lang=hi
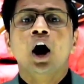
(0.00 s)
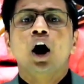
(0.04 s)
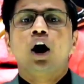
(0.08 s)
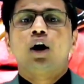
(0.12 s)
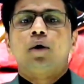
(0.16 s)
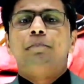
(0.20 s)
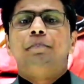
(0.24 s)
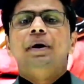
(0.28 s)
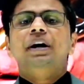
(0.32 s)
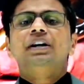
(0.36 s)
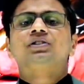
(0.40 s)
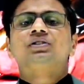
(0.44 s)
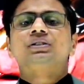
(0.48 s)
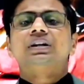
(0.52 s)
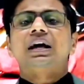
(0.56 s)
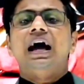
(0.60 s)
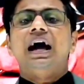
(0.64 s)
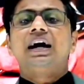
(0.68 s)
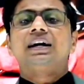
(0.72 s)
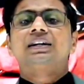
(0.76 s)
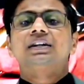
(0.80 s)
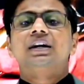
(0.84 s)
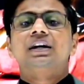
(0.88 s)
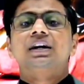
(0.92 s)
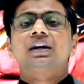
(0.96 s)
और बेस्ट
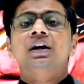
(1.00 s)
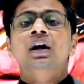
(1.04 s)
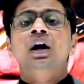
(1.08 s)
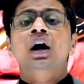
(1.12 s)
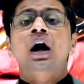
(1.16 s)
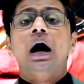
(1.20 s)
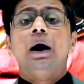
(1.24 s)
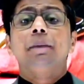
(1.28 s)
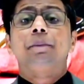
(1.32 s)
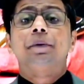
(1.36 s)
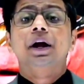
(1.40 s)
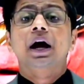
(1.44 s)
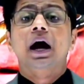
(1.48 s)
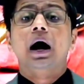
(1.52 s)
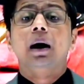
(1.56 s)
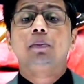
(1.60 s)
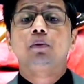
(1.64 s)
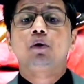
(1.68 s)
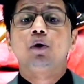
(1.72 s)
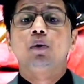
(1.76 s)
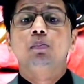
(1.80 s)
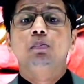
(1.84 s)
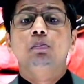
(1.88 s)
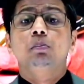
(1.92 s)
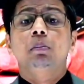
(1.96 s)
एक्टर अपने आप
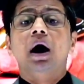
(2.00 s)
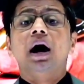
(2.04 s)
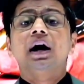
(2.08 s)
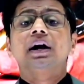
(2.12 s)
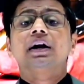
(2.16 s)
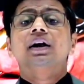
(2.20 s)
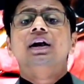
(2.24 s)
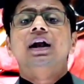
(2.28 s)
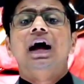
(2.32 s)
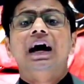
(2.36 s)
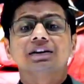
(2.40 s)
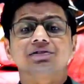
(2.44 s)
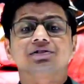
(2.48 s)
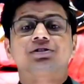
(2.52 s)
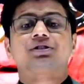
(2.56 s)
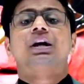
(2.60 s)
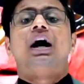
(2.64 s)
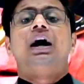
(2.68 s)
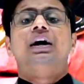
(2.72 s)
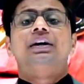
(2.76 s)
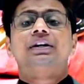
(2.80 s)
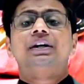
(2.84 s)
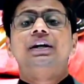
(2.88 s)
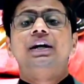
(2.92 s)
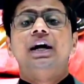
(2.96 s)
को मानना
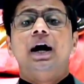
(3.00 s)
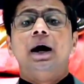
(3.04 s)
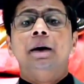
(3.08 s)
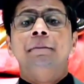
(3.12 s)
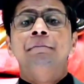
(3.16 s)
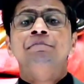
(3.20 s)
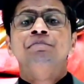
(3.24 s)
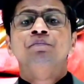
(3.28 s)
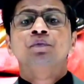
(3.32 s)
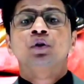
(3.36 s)
स्टार्ट किया